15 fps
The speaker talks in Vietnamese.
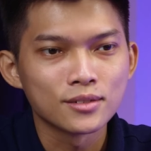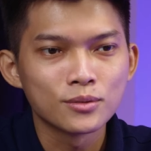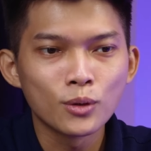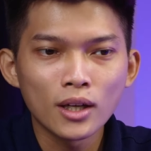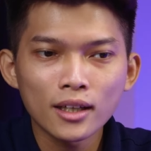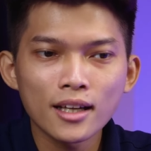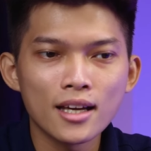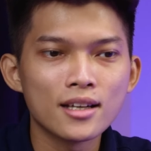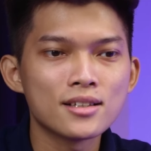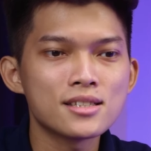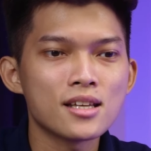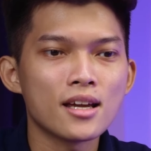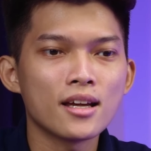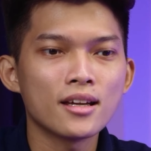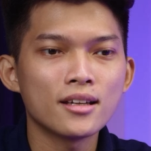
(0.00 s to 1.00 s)
Full hát đê nó
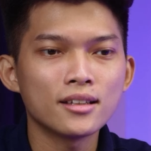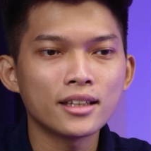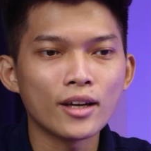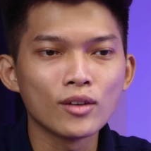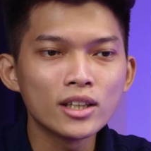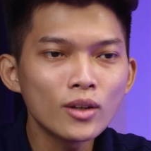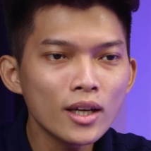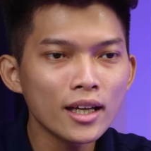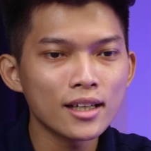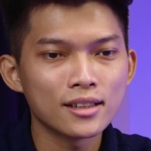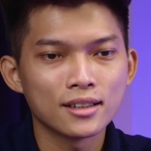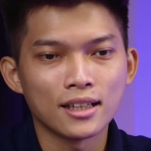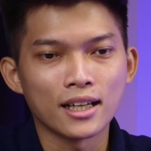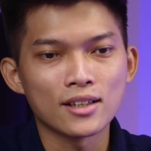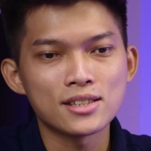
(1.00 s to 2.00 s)
sẽ theo lý thuyết á,
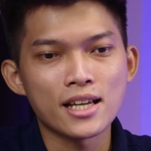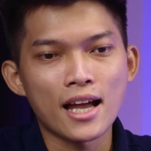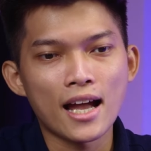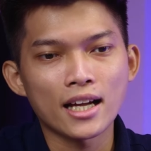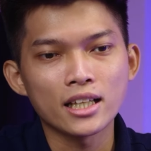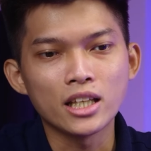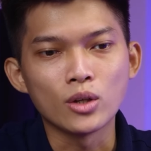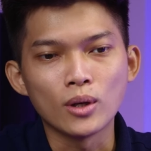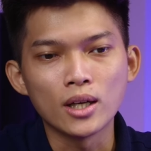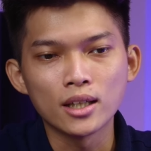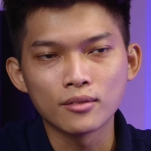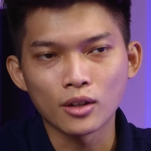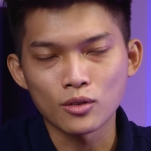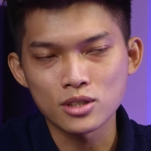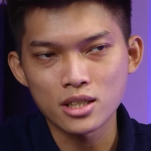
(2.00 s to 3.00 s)
là nó sẽ ăn
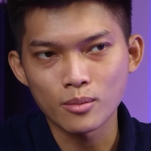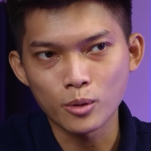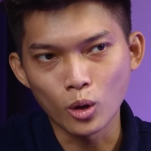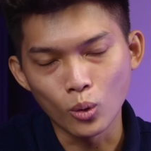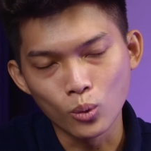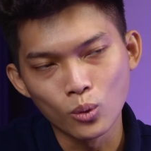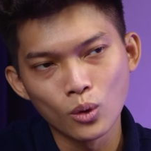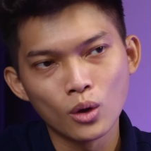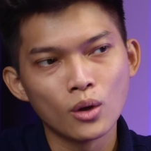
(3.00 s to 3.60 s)
hơn vào con xê pê u.